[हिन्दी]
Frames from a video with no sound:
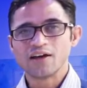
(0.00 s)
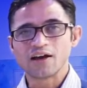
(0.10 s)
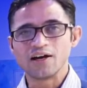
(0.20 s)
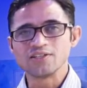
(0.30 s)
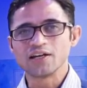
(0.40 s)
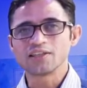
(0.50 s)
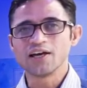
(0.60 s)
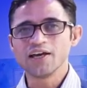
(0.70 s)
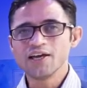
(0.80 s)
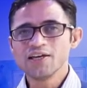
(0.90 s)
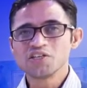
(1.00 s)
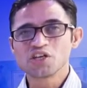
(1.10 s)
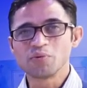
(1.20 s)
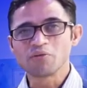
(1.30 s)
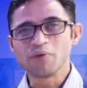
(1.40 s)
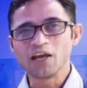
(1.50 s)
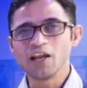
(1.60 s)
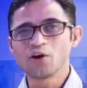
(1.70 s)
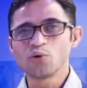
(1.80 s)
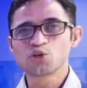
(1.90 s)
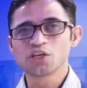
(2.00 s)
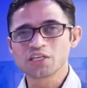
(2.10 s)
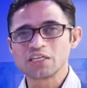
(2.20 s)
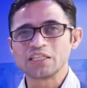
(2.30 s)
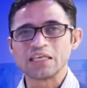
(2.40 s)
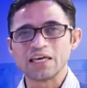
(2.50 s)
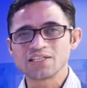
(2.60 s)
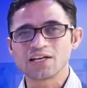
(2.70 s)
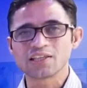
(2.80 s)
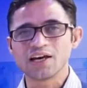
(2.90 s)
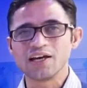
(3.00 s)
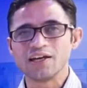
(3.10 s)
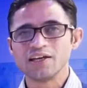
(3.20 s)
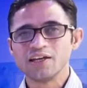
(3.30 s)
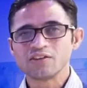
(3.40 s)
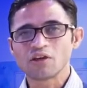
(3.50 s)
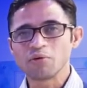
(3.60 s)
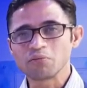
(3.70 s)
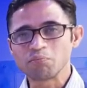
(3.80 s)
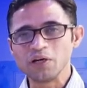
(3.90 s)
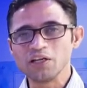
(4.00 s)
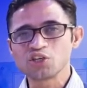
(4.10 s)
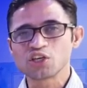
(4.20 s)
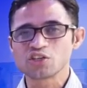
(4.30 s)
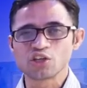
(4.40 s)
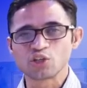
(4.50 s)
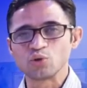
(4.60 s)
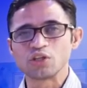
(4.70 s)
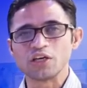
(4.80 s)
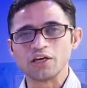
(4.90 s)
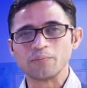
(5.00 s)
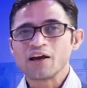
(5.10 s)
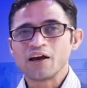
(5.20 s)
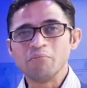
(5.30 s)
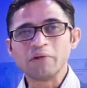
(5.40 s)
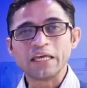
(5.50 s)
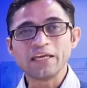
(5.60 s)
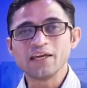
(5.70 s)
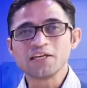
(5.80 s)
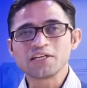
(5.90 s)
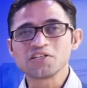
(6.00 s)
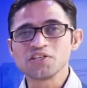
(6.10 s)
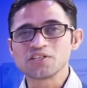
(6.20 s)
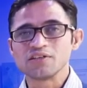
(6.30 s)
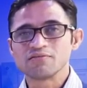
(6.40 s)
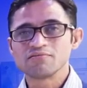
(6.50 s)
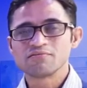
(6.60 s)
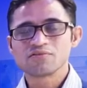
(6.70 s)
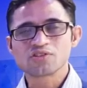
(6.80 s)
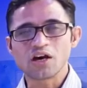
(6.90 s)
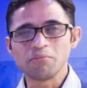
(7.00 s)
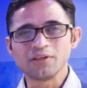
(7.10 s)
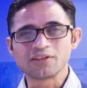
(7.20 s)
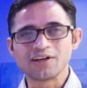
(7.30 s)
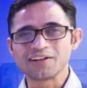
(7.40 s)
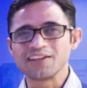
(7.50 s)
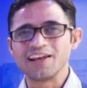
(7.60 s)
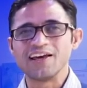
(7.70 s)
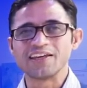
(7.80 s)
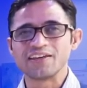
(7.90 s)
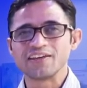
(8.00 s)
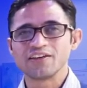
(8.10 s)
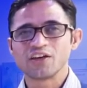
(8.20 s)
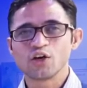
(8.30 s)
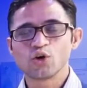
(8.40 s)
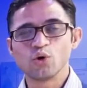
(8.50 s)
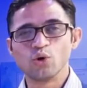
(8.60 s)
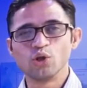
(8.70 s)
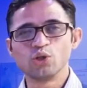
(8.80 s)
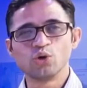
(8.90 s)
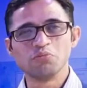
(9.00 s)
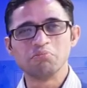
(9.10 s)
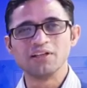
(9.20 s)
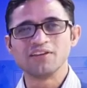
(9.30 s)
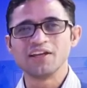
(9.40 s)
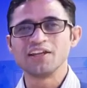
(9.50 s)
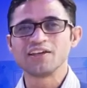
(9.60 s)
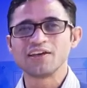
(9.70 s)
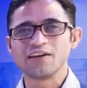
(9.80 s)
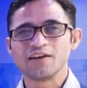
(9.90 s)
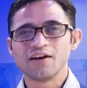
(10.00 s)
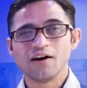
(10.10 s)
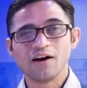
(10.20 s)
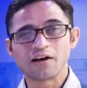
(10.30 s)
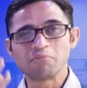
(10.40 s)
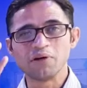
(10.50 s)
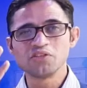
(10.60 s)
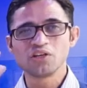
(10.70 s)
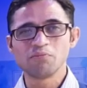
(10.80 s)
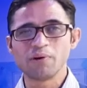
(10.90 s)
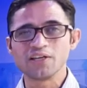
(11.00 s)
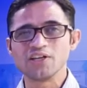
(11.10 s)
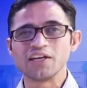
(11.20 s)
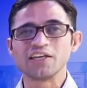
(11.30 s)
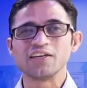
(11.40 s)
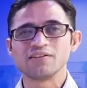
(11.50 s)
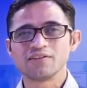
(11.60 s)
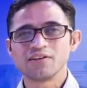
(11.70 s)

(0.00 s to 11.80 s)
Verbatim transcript: कहा जाता है जब एक महिला को शिक्षित किया जाता है तब एक पीढ़ी शिक्षित होती है कम नहीं है किसी से साबित कर दिखलाएंगी खोल दो बंधन इनके हर मंजिल पा जाएंगी